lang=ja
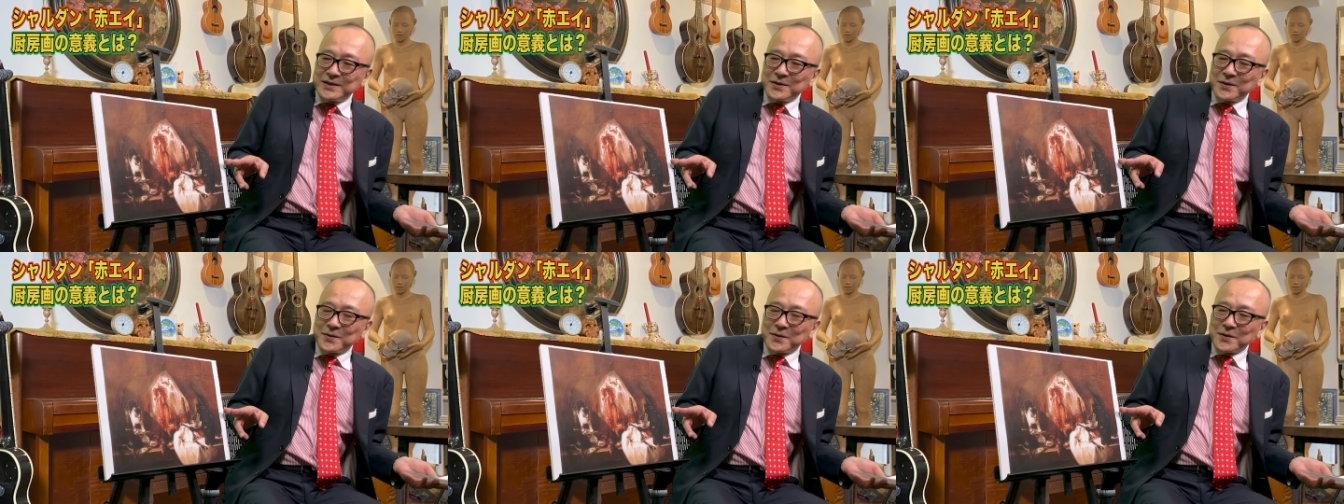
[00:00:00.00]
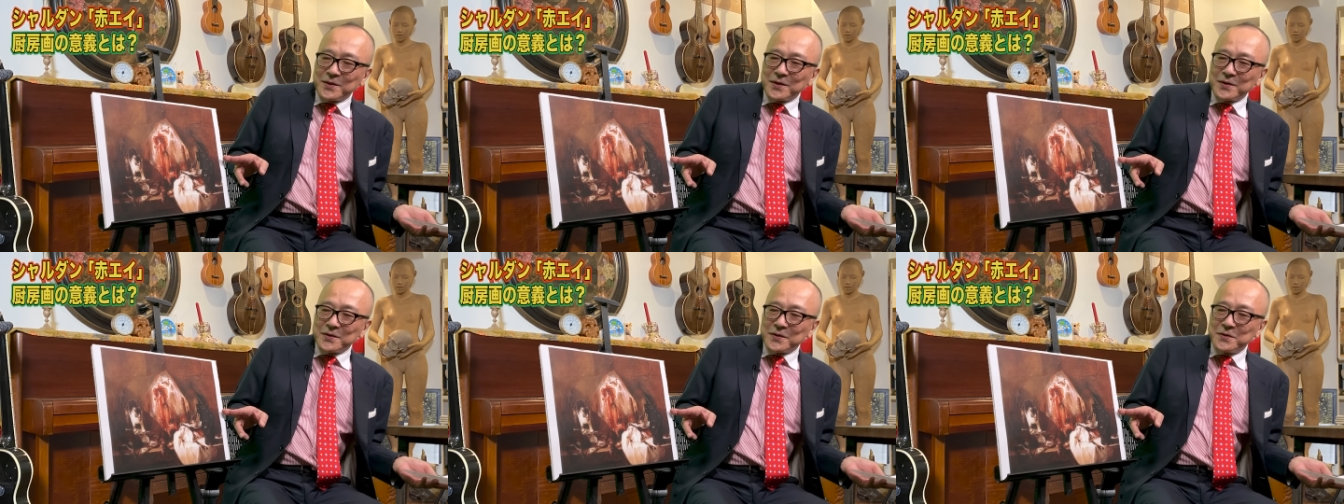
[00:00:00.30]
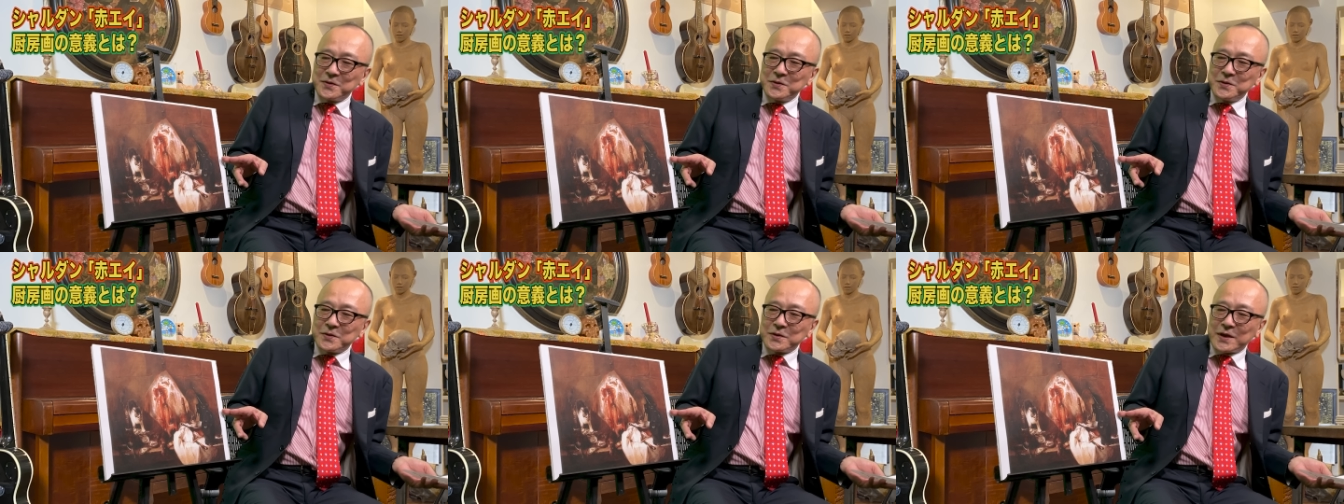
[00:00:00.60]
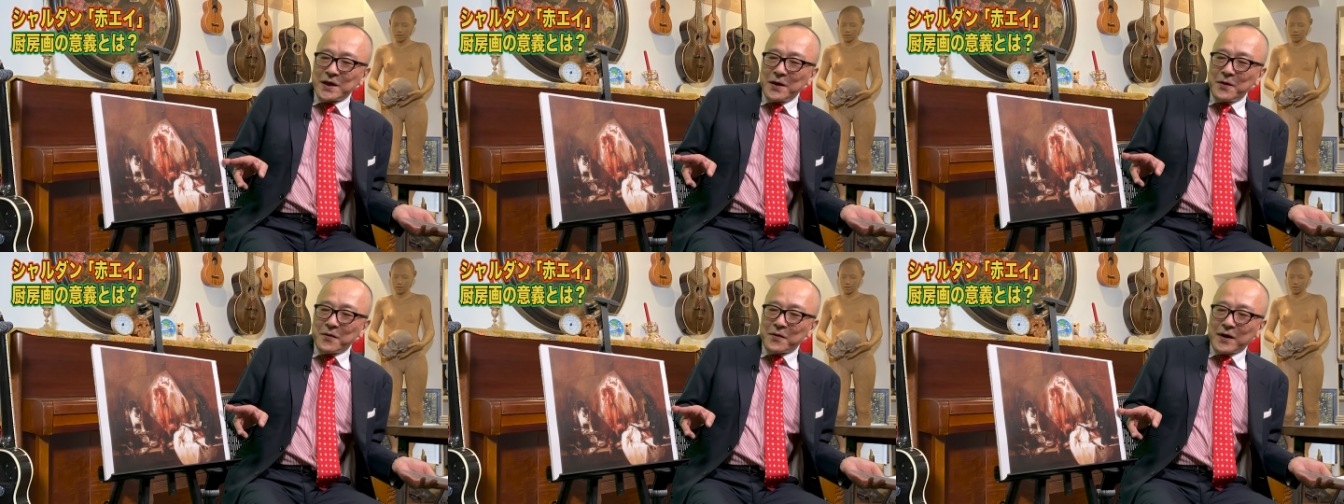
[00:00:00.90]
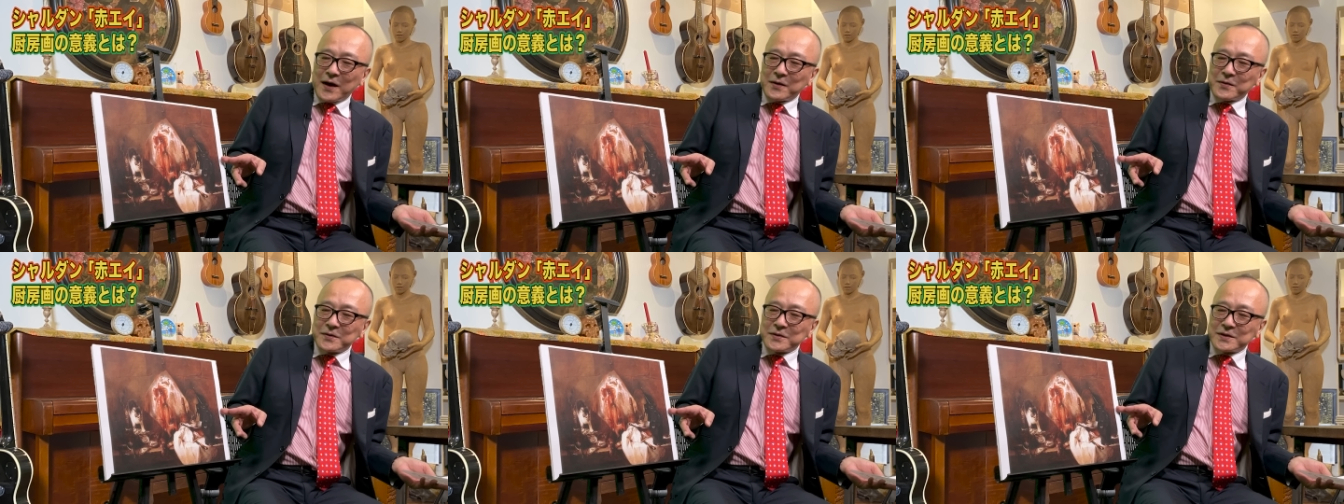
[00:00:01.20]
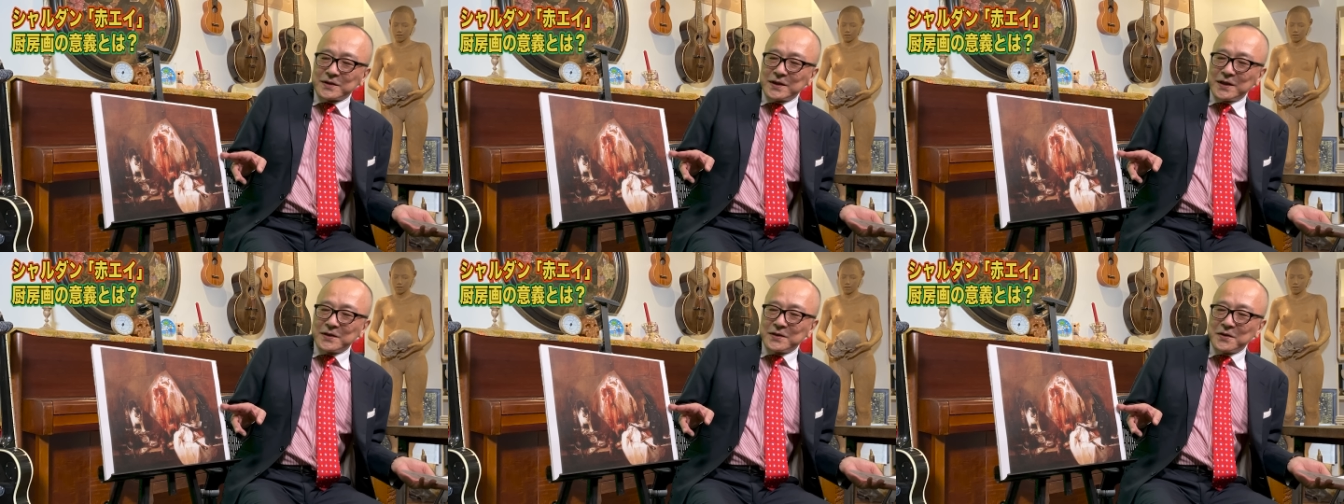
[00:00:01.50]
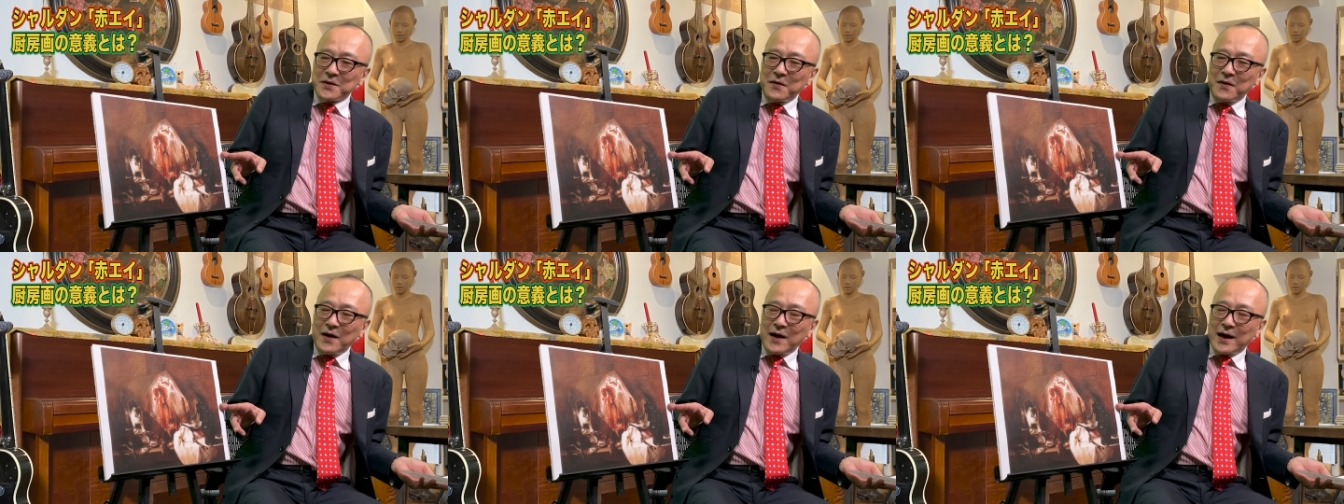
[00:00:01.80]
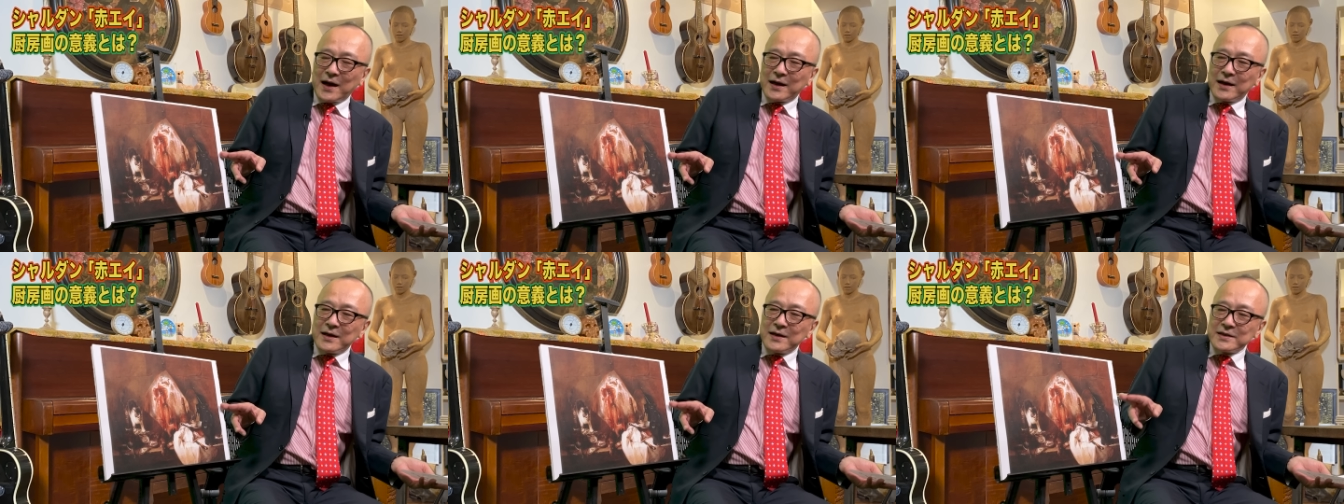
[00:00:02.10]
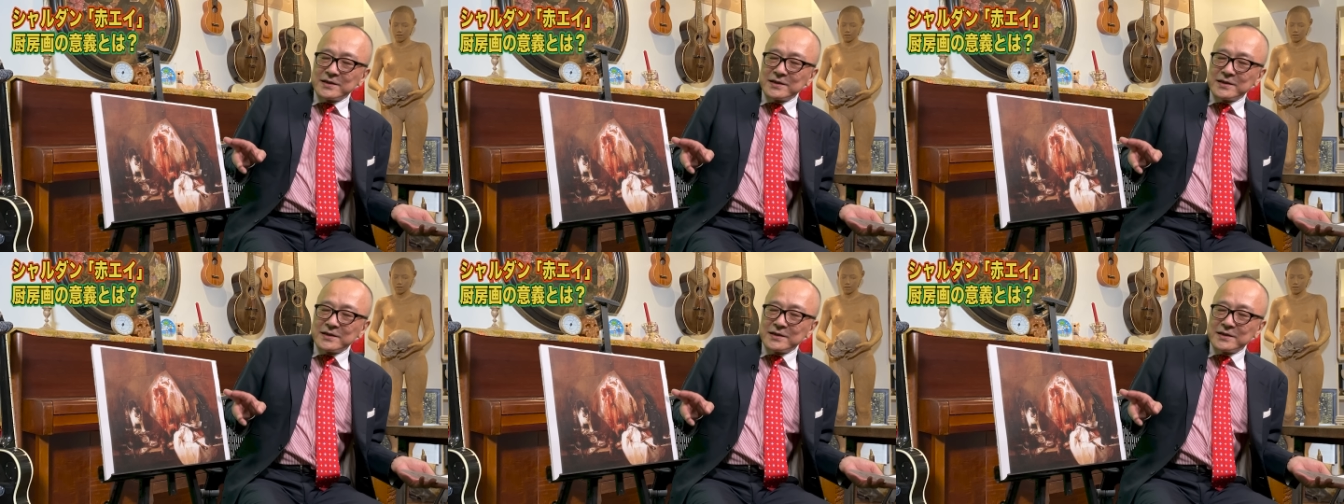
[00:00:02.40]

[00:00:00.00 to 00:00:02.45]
所の風景を描くっていうのは